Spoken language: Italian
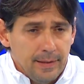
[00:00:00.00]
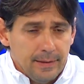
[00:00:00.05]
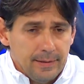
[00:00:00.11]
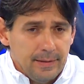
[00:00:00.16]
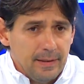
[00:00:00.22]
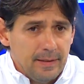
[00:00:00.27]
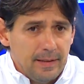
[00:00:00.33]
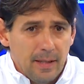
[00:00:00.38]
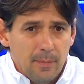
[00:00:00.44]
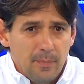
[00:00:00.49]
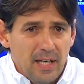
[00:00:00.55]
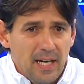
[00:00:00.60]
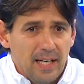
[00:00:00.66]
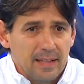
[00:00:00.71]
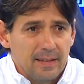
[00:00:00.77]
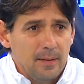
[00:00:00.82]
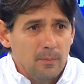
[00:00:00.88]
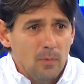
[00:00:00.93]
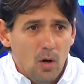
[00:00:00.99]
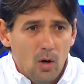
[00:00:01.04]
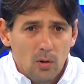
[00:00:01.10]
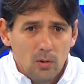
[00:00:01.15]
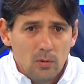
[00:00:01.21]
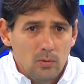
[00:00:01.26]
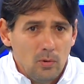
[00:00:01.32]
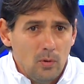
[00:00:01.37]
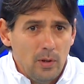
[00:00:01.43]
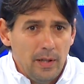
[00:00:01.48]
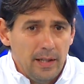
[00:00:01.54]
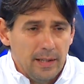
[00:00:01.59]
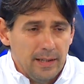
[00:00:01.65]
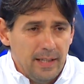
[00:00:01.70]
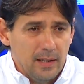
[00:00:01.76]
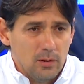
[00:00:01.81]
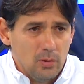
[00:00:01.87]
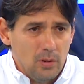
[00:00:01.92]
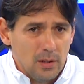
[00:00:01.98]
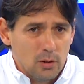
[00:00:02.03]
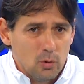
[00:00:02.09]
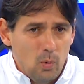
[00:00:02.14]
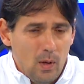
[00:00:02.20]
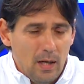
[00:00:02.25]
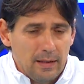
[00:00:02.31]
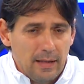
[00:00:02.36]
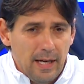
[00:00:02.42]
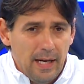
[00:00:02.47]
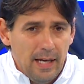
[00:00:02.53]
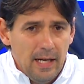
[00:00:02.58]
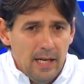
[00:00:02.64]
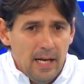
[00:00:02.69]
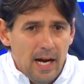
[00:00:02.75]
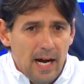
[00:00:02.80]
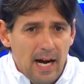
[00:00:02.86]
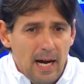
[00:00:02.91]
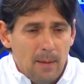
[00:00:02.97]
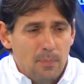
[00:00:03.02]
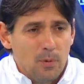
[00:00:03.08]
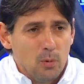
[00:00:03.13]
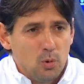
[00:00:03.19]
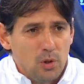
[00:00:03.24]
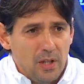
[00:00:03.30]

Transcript: determinati, moduli, adesso la squadra ha più